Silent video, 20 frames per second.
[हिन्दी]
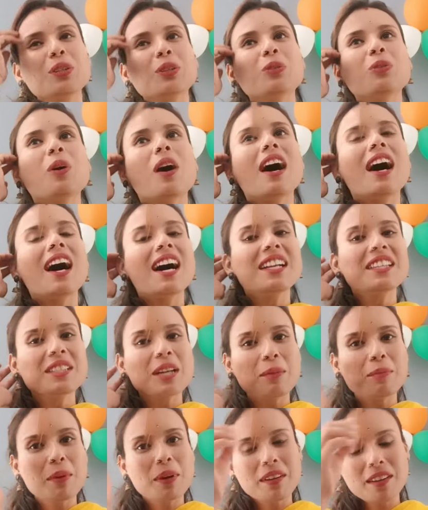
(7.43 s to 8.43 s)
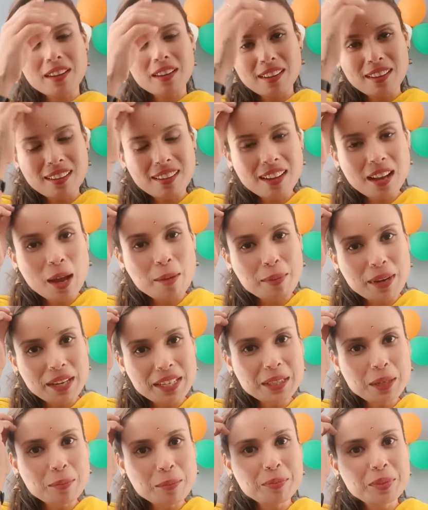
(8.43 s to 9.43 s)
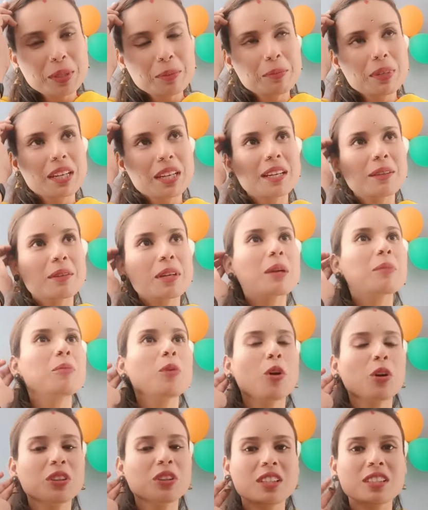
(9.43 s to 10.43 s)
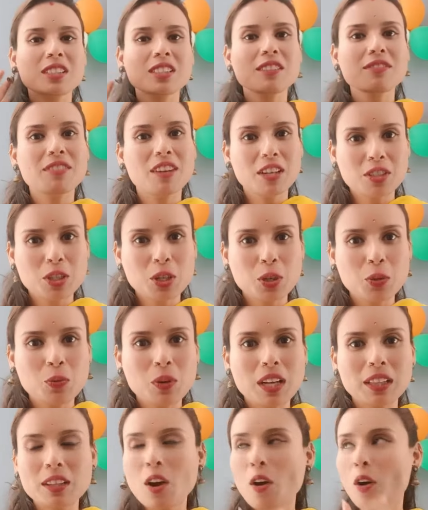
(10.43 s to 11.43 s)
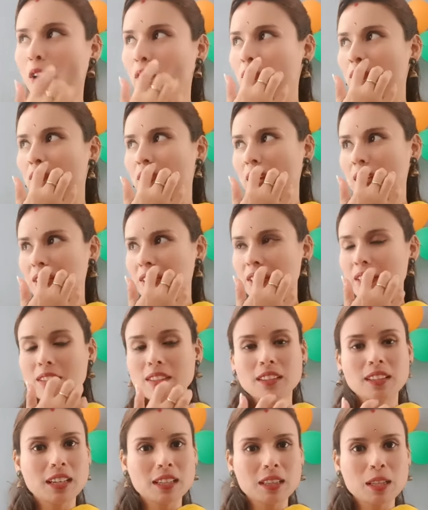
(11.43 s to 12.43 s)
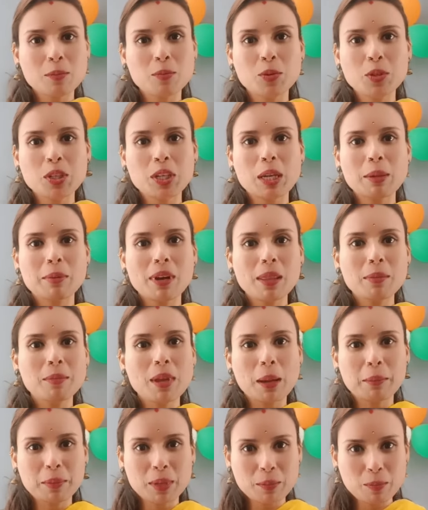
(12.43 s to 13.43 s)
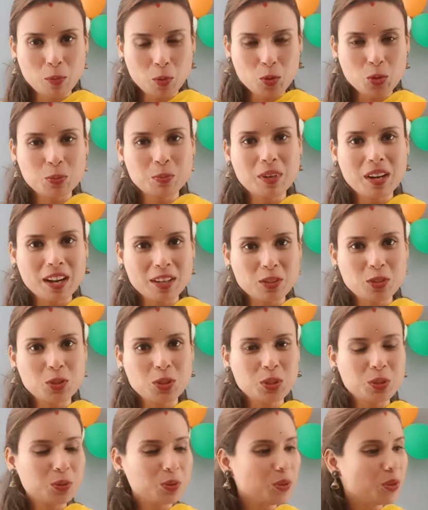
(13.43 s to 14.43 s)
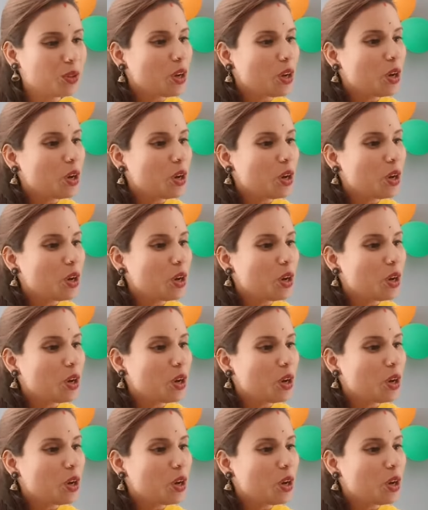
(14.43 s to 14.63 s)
तो आज हम आ, हमारी कंपनी में एक बहुत ही अच्छा फंक्शन हुआ था और वो फंक्शन ख़त्म होने के बाद मैं अपनी पोस्ट पर आ चुकी हूँ